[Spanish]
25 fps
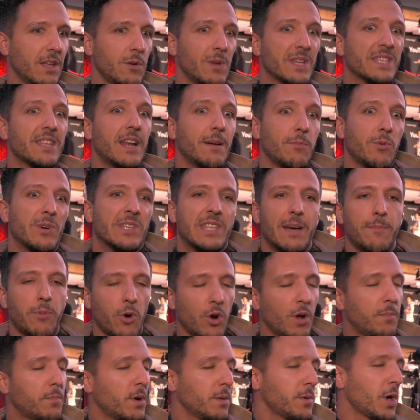de nuestra apuesta
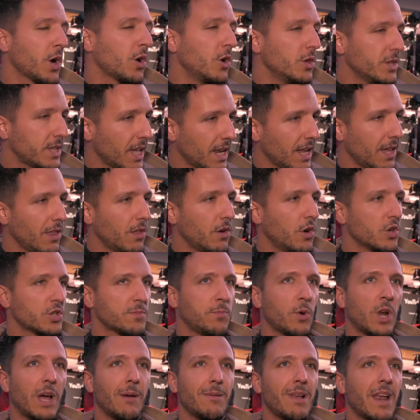por los propios contenidos,
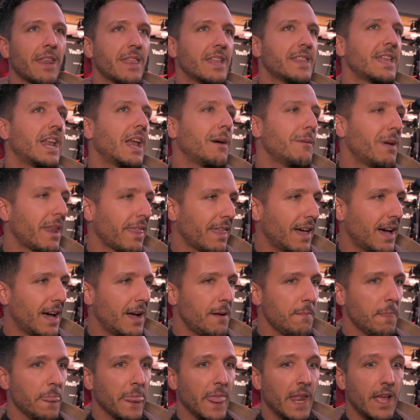por hablar desde la
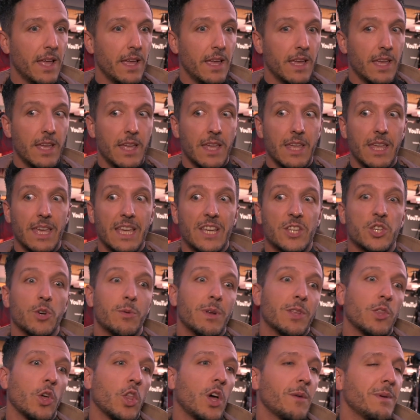verdad y
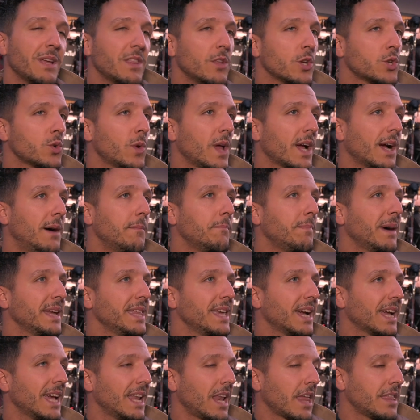sobre todo habiendo hecho una
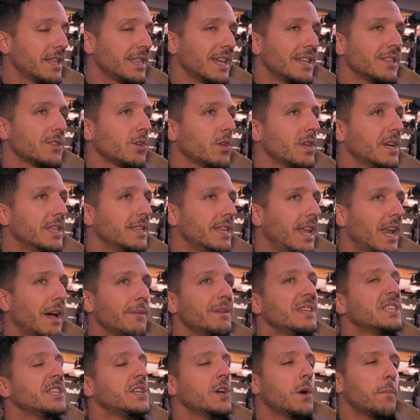campaña que nace tanto desde la
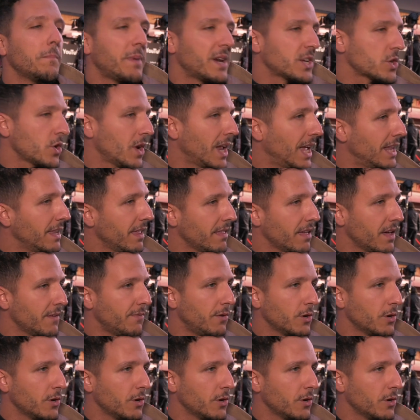visión personal de 10